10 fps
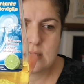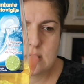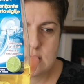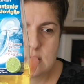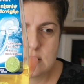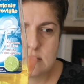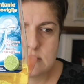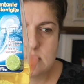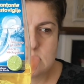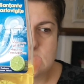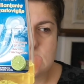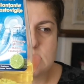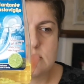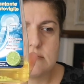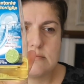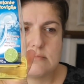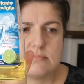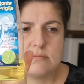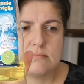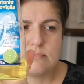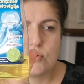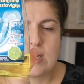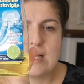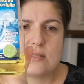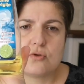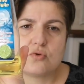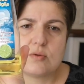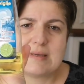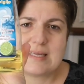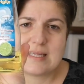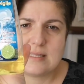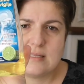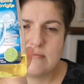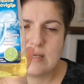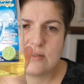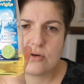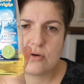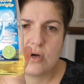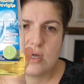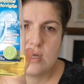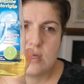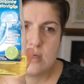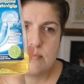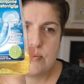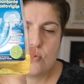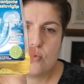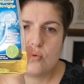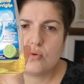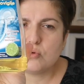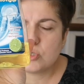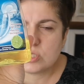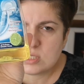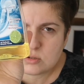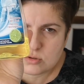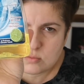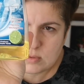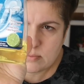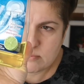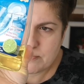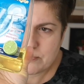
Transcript: eh, più che altro sui bicchieri di vetro più lucidi insomma